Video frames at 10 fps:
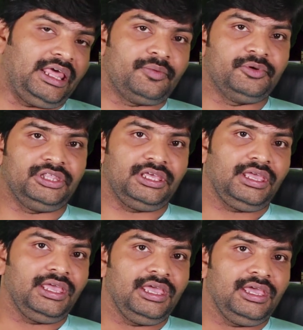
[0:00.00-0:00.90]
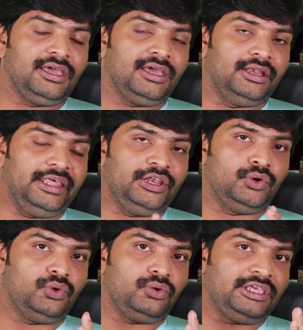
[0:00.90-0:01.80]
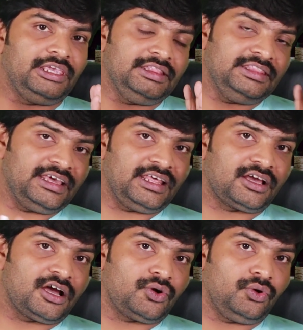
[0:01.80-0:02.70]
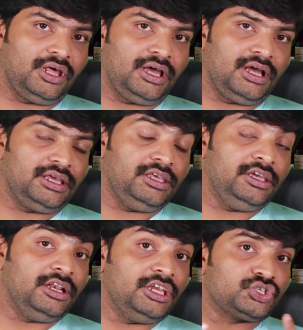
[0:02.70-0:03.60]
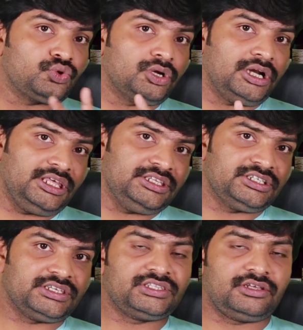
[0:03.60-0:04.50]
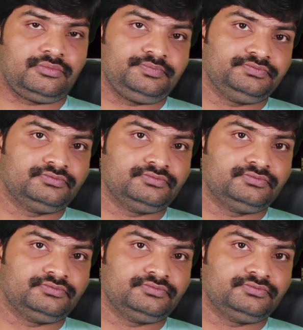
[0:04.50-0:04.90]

లేకపోతే నేను హిందీనే కాకుండా ఇంగ్లీష్ కూడా టీచ్ చేస్తాను